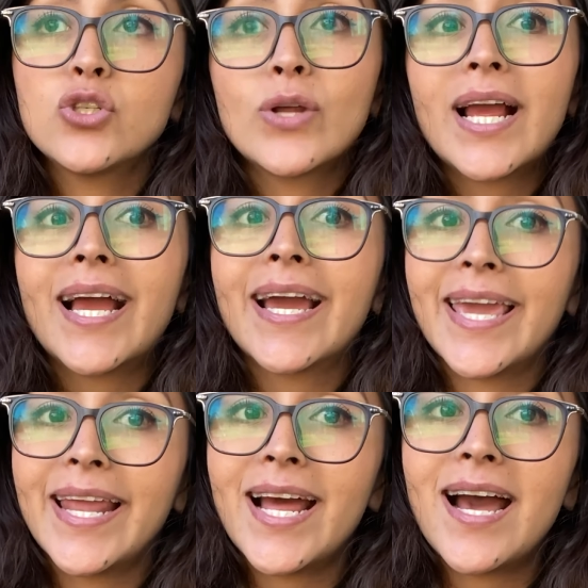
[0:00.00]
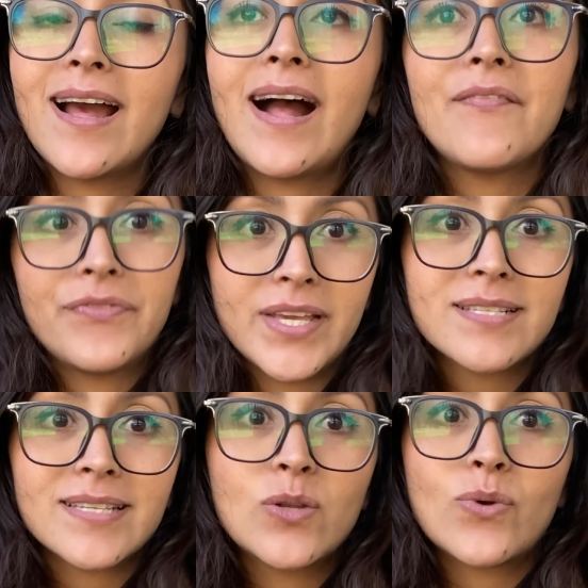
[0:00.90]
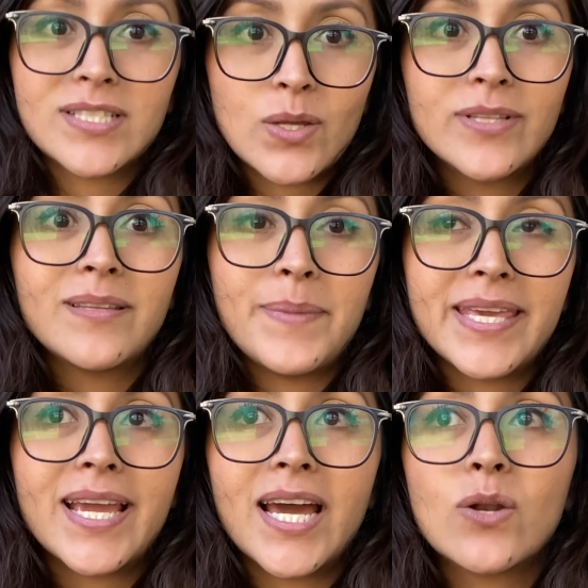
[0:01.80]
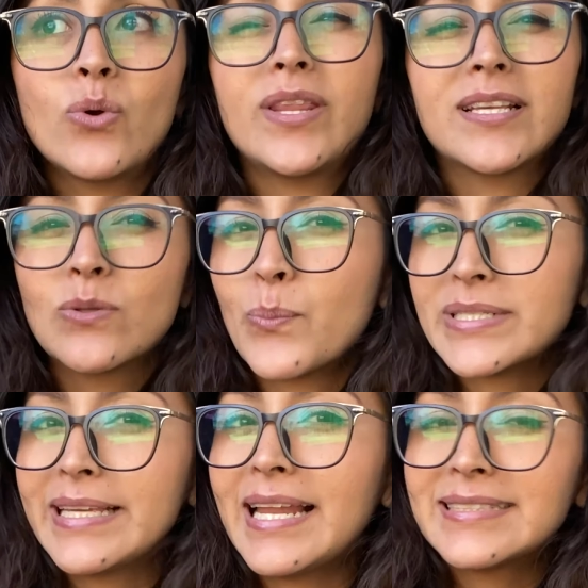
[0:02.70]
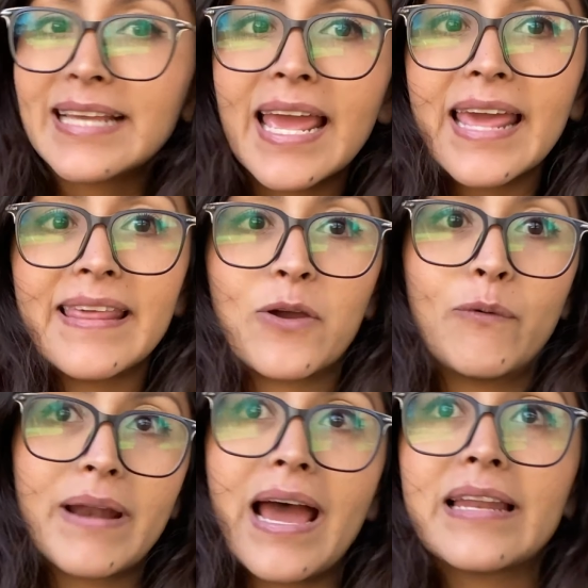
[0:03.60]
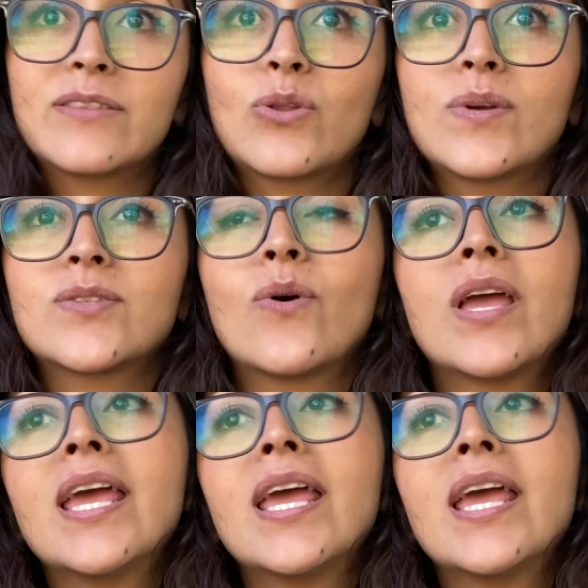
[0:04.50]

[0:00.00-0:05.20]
yo era cajera antes en un restaurante mexicano y de eso pues sí le sé, de cobrar y todo eso.